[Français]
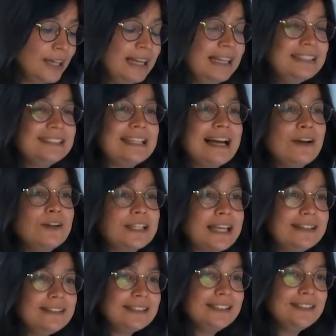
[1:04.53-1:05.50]
sa
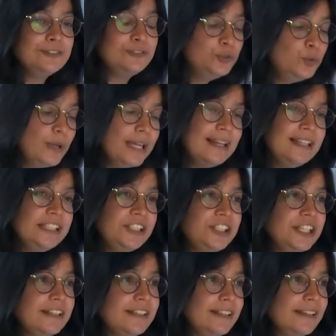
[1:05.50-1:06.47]
requête est vouée à
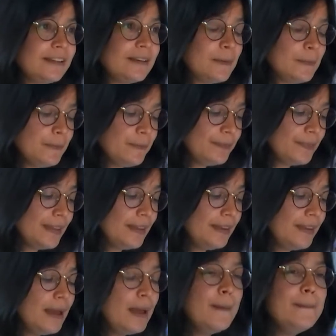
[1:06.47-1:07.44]
l'échec,
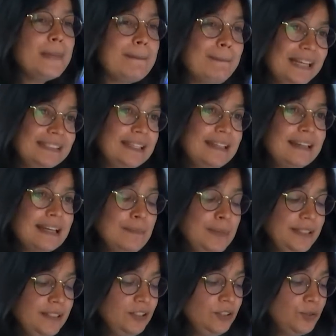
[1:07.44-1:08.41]
mais pas à la
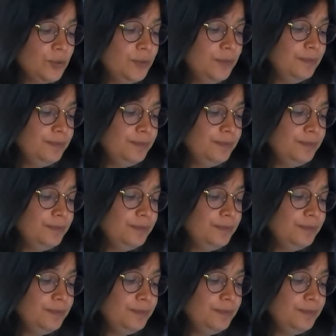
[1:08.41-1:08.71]
répétition.